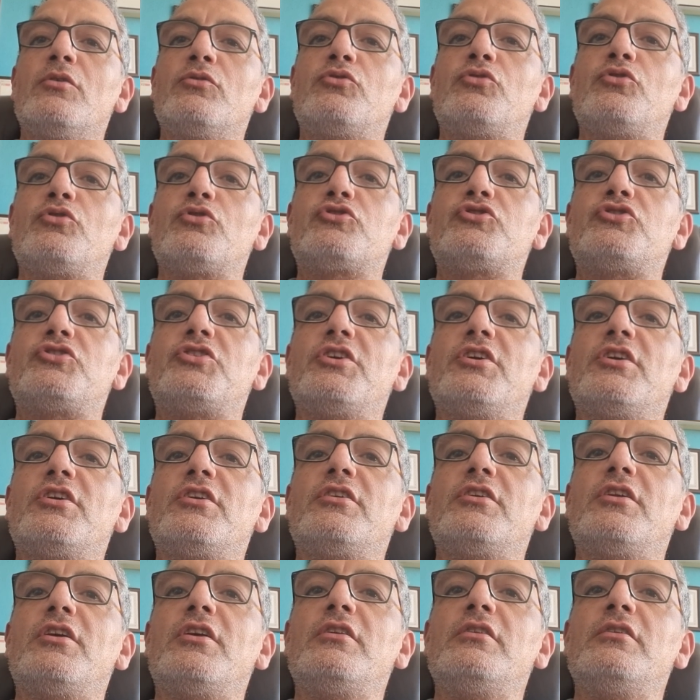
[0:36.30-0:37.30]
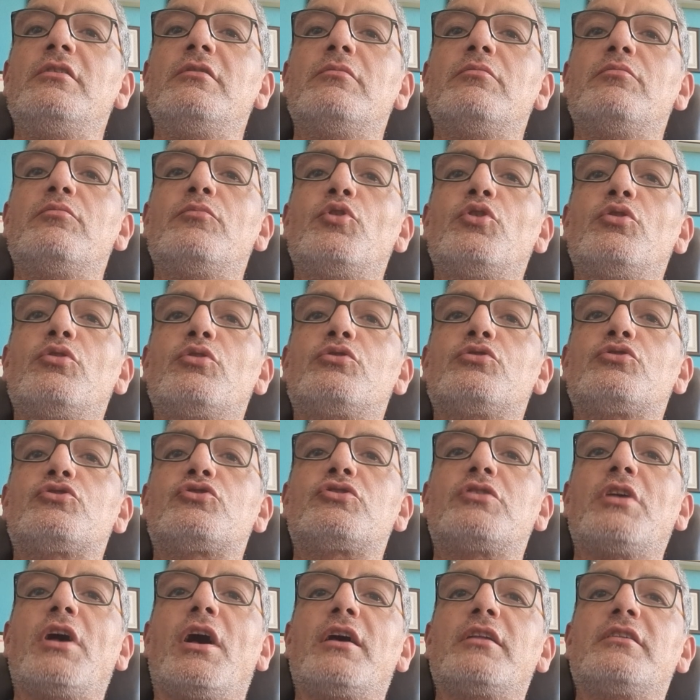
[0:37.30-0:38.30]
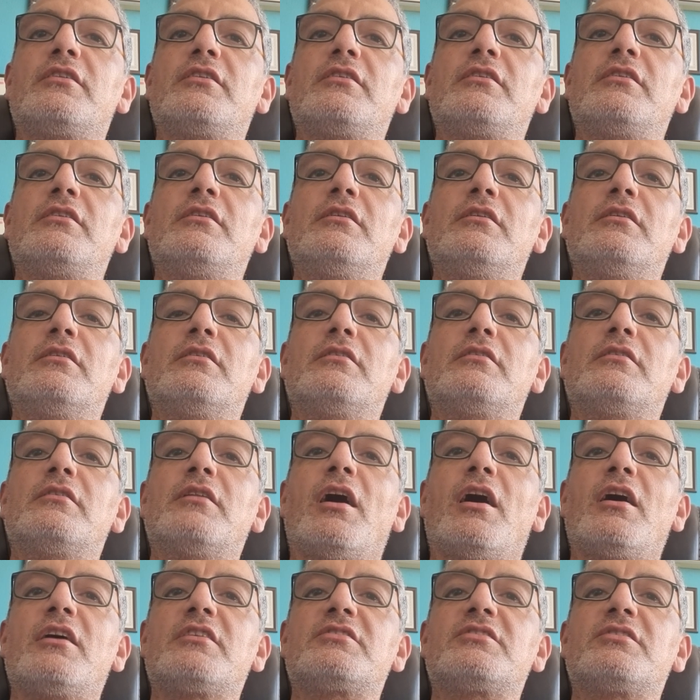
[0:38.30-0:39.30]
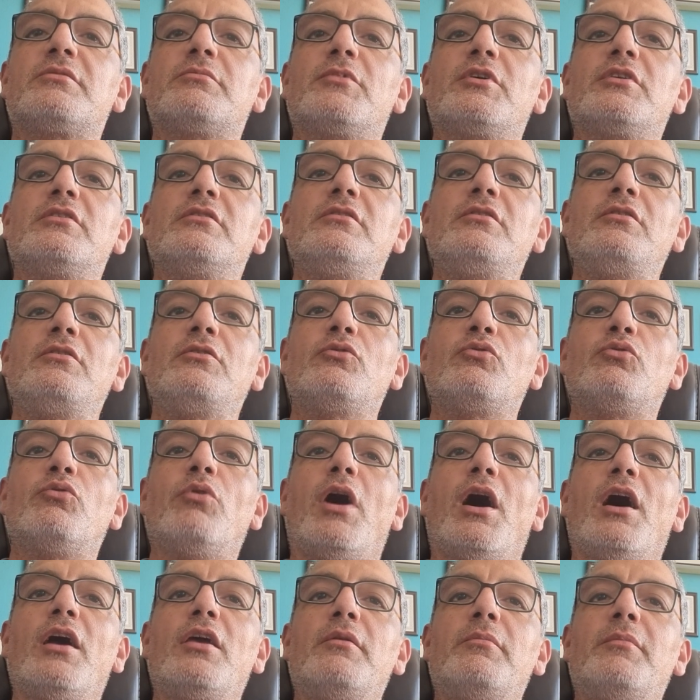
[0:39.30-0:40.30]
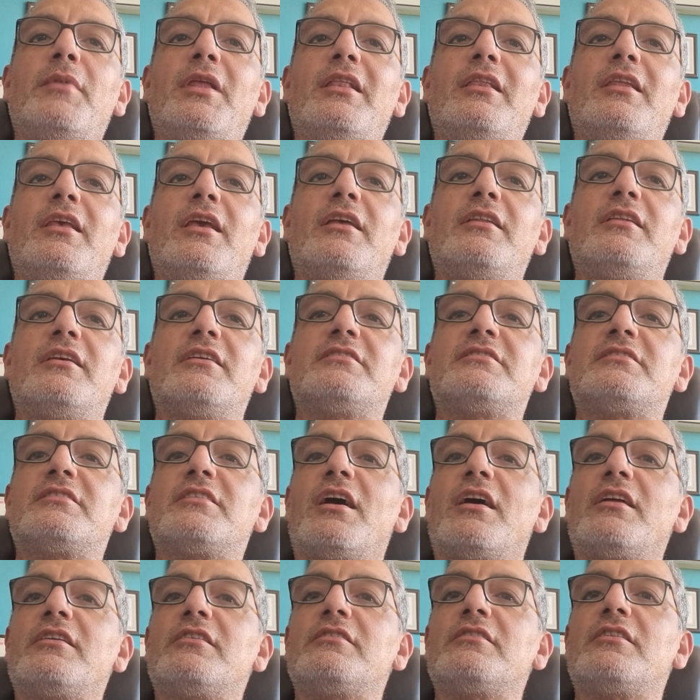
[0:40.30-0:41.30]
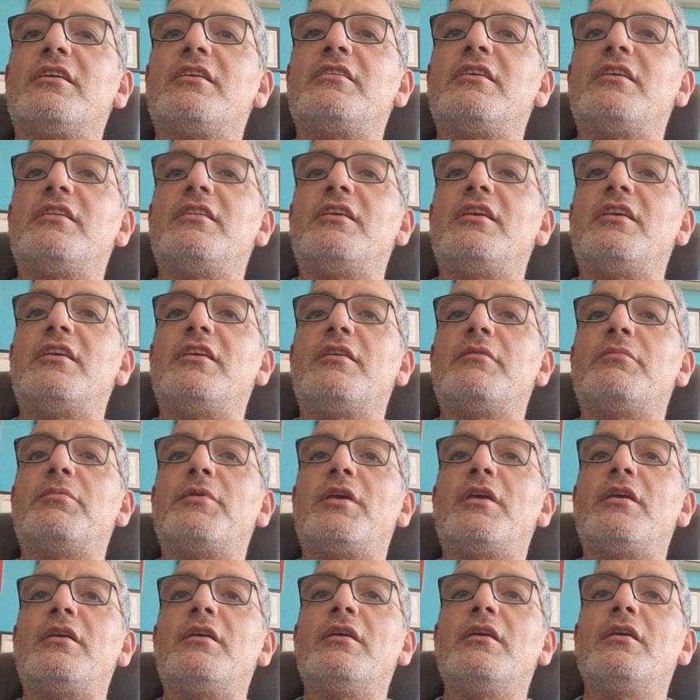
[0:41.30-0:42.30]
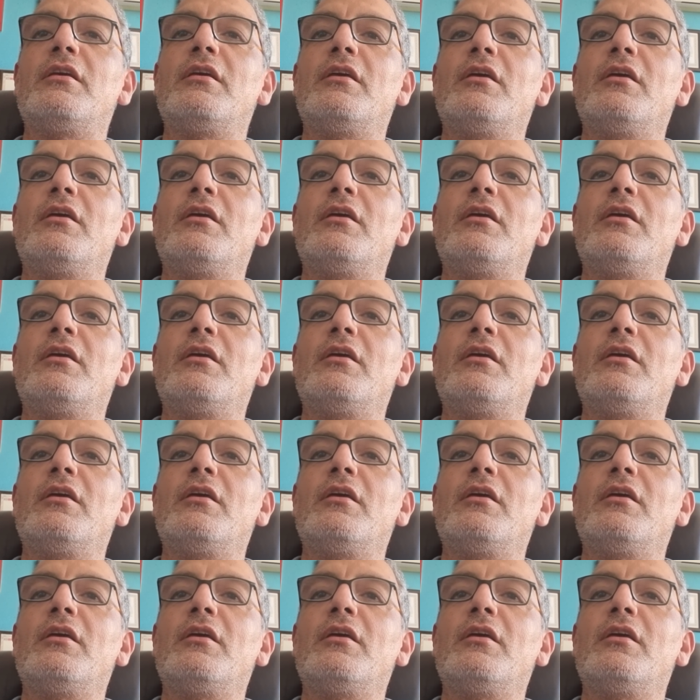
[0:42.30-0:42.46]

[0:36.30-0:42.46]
Türk şiirinin büyük ustadı Nazım'ın Kuvayi Milliye Destanı'nda dediği gibi